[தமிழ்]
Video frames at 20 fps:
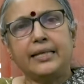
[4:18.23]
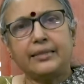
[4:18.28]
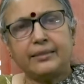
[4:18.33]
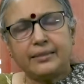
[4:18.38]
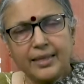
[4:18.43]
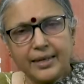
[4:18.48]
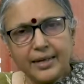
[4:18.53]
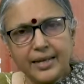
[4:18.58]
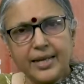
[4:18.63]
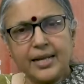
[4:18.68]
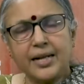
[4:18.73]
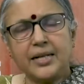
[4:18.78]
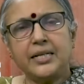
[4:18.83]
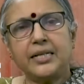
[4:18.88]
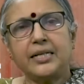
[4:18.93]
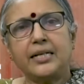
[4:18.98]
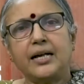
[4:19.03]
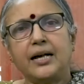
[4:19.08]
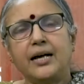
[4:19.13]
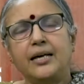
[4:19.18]
இத்தனை
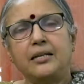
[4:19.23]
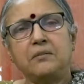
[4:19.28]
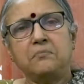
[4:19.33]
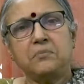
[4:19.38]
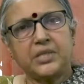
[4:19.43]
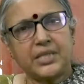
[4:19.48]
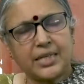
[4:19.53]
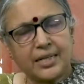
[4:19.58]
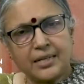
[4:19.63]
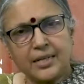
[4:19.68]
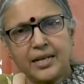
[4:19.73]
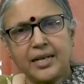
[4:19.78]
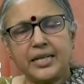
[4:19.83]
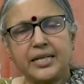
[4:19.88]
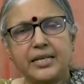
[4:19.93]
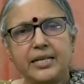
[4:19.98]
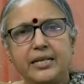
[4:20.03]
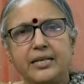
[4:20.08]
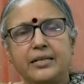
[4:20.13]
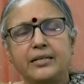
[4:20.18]
ஆண்டு காலம்
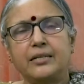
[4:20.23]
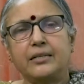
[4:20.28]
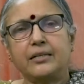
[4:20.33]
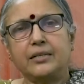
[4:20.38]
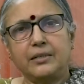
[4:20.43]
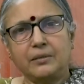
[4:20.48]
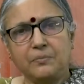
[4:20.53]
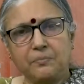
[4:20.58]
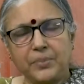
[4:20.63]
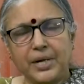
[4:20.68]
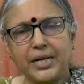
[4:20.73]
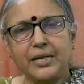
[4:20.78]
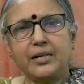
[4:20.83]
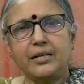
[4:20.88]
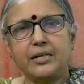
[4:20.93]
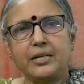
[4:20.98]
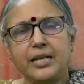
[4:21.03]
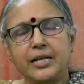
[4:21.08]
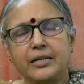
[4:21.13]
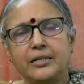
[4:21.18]
ஜனநாயக இயக்கங்களும்
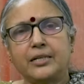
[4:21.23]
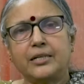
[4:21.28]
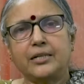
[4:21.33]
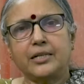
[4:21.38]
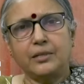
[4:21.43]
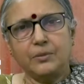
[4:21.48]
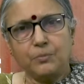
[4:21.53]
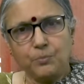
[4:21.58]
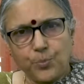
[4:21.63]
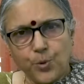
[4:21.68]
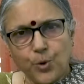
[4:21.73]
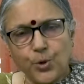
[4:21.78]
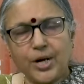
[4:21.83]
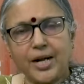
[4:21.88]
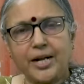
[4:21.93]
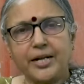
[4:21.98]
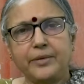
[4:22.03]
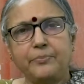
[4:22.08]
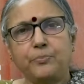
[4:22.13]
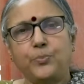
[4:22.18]
பெண்கள் இயக்கங்களும்
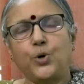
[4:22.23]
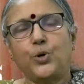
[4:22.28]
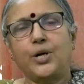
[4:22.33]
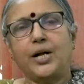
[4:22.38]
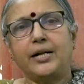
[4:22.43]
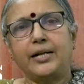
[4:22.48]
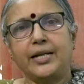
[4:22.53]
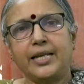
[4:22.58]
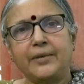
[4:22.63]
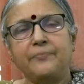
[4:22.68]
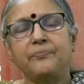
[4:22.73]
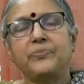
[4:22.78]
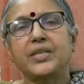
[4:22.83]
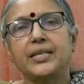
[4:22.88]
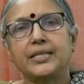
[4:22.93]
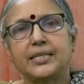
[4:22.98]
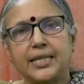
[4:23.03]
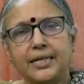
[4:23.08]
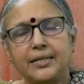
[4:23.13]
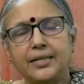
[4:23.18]
போராடி போராடி
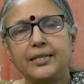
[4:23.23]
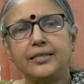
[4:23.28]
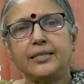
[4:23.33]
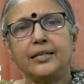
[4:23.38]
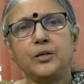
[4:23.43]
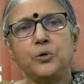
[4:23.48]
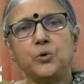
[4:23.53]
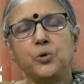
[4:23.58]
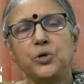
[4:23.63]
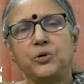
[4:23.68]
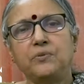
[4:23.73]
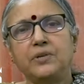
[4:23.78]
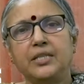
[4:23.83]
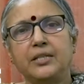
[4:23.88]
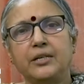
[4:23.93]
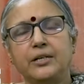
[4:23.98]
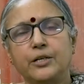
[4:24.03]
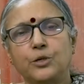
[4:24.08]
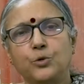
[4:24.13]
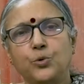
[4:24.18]
சட்டத்துல கொண்டு
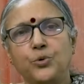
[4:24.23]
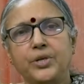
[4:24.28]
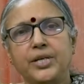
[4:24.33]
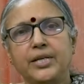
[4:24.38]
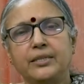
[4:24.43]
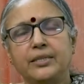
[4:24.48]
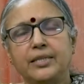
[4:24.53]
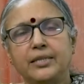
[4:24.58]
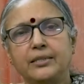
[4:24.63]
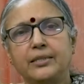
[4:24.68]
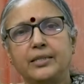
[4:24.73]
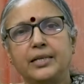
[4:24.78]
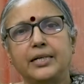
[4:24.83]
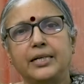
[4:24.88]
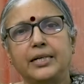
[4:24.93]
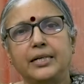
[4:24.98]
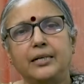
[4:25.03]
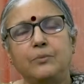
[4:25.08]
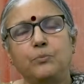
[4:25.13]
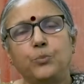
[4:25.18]
வந்திருக்கக்கூடிய
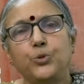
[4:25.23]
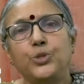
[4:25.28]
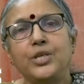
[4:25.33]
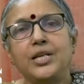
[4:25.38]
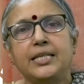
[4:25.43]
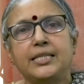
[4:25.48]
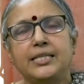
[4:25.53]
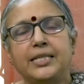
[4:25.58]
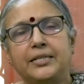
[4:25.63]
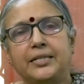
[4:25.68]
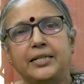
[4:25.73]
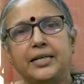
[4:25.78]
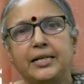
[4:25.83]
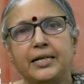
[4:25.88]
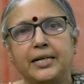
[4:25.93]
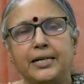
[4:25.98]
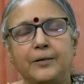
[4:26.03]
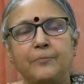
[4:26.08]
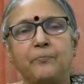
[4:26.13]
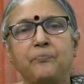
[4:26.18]
திருத்தங்கள் புதிய
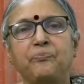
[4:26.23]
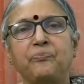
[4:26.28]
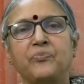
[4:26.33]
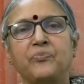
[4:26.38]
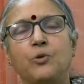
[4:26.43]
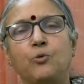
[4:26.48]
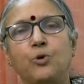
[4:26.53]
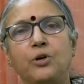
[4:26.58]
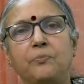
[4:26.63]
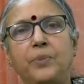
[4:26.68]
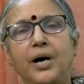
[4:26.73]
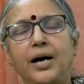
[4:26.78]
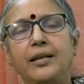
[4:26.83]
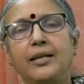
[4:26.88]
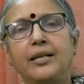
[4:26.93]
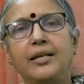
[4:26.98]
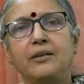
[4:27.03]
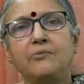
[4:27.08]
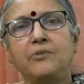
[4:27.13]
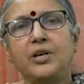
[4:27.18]
சட்டங்கள் ஒரு
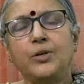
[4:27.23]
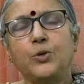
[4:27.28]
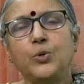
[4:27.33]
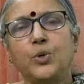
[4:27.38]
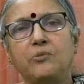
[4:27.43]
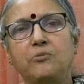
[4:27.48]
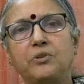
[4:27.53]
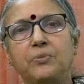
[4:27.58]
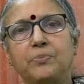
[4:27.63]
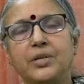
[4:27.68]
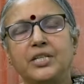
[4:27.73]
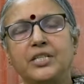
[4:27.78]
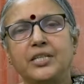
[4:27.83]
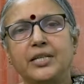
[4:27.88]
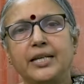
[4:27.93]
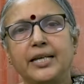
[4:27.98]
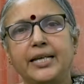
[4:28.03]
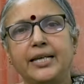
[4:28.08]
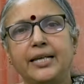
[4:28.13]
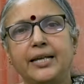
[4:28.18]
பாலியல் வல்லுறவு
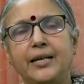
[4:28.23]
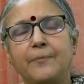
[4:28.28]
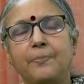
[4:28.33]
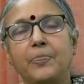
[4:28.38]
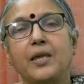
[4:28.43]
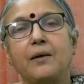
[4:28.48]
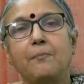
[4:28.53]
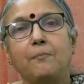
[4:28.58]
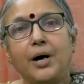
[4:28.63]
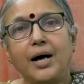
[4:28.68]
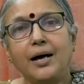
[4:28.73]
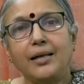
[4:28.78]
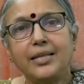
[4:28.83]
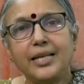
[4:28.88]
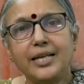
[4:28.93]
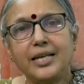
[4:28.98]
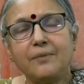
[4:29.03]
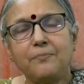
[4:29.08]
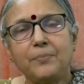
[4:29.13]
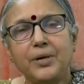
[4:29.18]
பிரச்சனையில
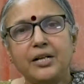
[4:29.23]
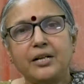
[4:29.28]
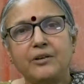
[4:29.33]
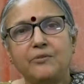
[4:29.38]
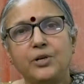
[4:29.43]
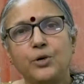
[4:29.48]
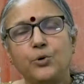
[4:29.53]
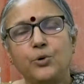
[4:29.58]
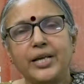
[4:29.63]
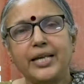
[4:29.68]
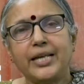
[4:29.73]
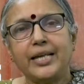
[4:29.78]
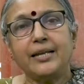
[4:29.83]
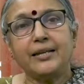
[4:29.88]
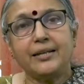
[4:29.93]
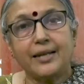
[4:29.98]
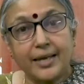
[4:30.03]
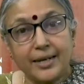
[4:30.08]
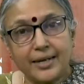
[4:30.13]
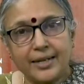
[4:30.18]
பாதிக்கப்பட்டவருடைய
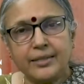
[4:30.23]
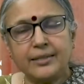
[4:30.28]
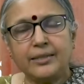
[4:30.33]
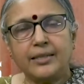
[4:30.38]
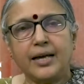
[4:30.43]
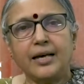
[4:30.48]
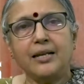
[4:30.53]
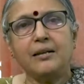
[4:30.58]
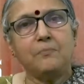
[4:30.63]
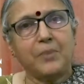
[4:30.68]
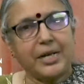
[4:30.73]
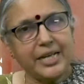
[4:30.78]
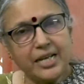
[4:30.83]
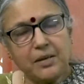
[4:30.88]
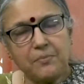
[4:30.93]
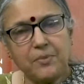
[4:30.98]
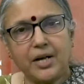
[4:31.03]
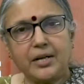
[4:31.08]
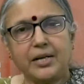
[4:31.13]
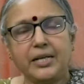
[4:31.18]
நலன்தான்
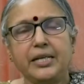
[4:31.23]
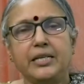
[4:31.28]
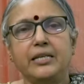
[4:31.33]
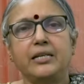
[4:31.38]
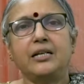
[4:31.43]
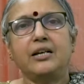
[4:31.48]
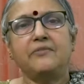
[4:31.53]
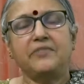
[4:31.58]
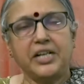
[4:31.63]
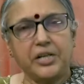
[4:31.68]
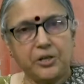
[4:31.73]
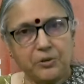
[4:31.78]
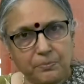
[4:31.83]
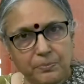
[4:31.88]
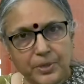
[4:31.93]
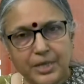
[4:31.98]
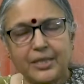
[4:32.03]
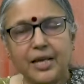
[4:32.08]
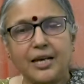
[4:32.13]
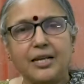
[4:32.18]
மையமாக இருக்க
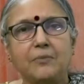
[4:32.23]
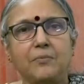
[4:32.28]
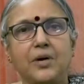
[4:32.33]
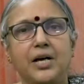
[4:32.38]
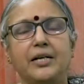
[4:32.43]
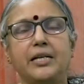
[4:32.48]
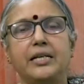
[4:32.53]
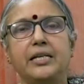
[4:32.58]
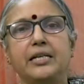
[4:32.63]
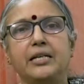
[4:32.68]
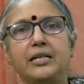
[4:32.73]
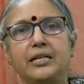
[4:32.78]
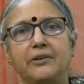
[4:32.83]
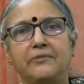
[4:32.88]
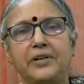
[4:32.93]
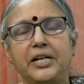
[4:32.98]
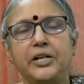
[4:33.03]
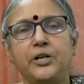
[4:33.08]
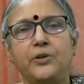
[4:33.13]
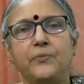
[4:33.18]
வேண்டும் பிரதானமாக இருக்க
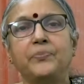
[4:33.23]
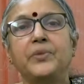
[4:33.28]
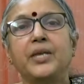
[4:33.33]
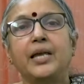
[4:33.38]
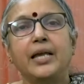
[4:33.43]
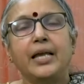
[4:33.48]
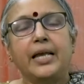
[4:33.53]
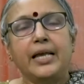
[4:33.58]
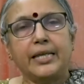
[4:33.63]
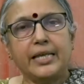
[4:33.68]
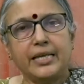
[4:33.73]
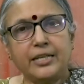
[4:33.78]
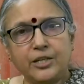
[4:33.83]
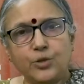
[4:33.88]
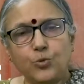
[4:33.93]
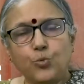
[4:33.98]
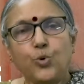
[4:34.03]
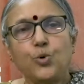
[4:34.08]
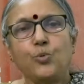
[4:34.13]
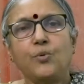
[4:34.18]
வேண்டும்
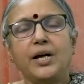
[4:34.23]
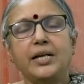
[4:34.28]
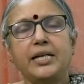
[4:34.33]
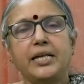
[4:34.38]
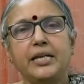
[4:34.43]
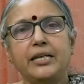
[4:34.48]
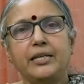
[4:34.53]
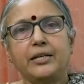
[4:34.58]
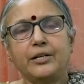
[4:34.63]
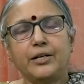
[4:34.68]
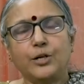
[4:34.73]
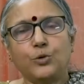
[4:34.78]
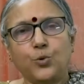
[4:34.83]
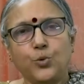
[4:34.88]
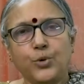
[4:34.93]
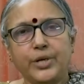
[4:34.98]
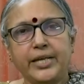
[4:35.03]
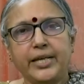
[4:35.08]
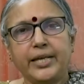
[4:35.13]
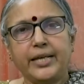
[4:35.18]
என்று உருவாக்கி
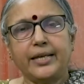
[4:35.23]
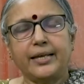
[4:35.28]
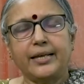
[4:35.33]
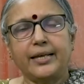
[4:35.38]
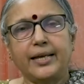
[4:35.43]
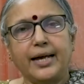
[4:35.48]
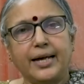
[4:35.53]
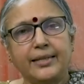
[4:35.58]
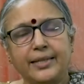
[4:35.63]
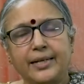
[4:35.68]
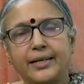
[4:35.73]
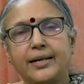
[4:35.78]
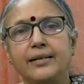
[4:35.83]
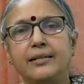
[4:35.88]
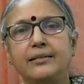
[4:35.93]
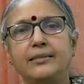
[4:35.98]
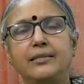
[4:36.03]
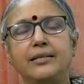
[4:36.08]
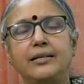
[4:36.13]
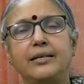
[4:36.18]
இருக்கக்கூடிய அந்த
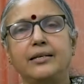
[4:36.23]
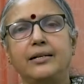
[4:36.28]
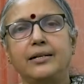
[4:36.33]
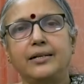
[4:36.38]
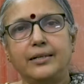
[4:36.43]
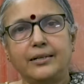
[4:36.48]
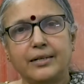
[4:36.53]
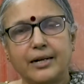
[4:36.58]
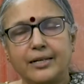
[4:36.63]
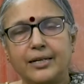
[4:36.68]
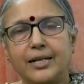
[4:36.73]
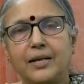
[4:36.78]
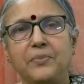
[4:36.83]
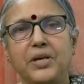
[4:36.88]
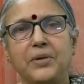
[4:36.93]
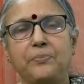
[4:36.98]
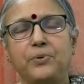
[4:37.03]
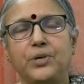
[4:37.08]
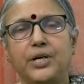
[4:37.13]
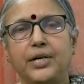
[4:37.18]
கருத்தியல்கள்
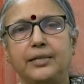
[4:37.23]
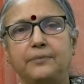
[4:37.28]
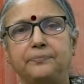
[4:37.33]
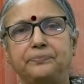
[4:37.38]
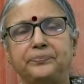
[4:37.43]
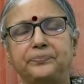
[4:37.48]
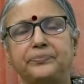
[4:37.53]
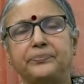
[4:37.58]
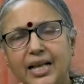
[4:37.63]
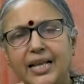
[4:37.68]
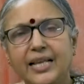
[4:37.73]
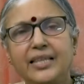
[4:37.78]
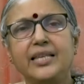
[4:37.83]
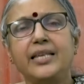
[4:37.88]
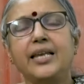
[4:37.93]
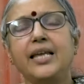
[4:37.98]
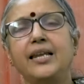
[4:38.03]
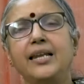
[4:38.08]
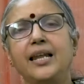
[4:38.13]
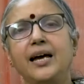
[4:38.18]
கட்டமைப்புகள் இது
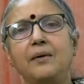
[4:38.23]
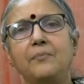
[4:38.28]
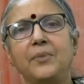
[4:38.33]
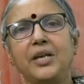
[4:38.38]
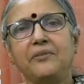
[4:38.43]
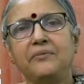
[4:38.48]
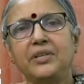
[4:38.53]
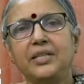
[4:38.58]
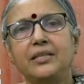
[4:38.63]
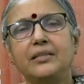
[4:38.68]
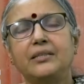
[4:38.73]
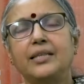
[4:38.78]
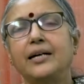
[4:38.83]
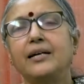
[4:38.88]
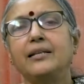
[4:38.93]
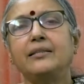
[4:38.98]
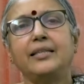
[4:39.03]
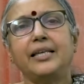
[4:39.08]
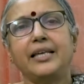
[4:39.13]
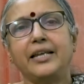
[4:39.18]
எல்லாமே வந்து
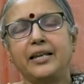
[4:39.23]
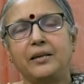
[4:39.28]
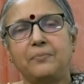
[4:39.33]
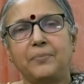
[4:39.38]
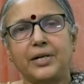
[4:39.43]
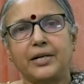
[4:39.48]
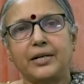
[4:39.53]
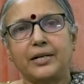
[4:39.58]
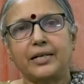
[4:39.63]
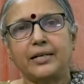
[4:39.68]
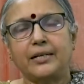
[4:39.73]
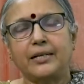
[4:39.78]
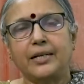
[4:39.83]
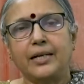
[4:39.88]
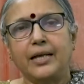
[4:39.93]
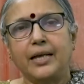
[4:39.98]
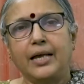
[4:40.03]
தகத்தெறியப்பட்டிருக்கு